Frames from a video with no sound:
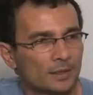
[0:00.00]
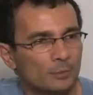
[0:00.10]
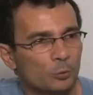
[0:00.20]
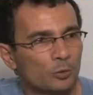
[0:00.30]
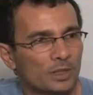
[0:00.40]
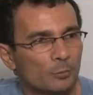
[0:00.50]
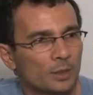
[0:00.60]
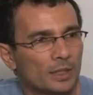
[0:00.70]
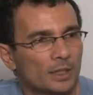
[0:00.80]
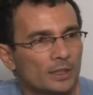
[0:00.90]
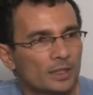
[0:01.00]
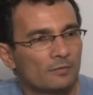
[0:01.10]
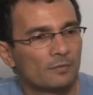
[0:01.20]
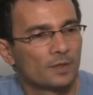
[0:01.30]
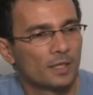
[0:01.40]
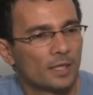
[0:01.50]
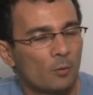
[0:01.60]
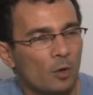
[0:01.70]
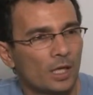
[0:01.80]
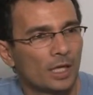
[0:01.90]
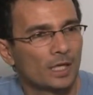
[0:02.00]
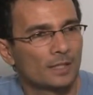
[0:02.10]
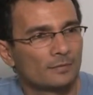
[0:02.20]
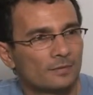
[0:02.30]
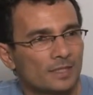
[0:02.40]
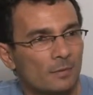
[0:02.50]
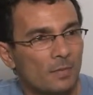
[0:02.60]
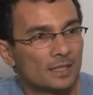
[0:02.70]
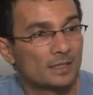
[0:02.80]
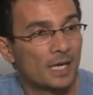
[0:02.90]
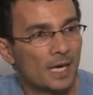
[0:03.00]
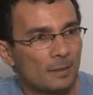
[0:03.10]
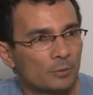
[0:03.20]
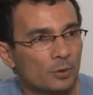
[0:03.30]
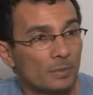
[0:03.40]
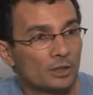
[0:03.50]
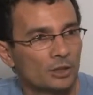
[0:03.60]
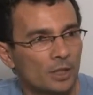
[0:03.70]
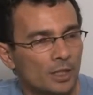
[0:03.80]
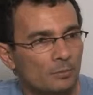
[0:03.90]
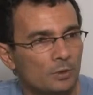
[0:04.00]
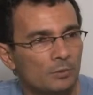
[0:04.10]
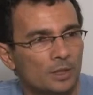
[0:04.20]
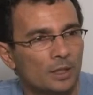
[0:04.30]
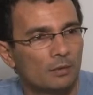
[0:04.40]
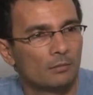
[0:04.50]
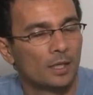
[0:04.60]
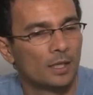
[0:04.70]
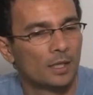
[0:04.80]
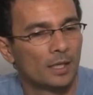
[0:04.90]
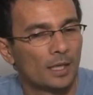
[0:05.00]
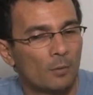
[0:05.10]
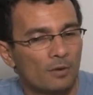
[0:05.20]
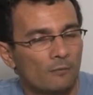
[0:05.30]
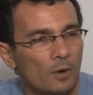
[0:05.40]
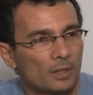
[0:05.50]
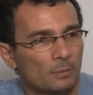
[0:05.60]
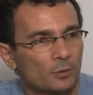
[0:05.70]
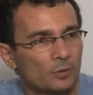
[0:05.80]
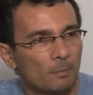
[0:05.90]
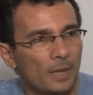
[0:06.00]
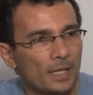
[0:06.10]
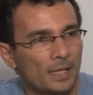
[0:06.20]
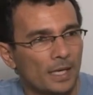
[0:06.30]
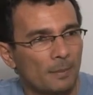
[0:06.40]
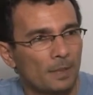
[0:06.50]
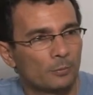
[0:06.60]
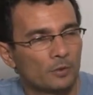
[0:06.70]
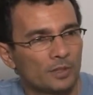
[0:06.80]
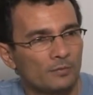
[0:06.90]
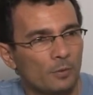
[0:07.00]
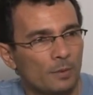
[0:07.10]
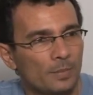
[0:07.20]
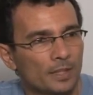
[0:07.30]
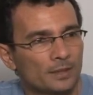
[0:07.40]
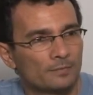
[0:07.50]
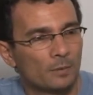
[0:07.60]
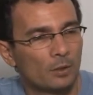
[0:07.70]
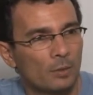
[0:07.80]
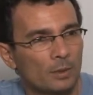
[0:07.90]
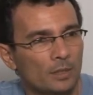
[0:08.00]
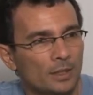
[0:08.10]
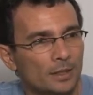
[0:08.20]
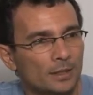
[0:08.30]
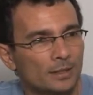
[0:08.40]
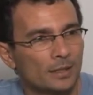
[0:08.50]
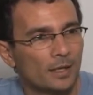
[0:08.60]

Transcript: Esse mundo contemporâneo que a gente está vivendo é que o olhar cada vez é mais rápido rápido, é mais dinâmico, então é uma forma da pessoa parar para poder ver uma peça, ver uma obra minha, né?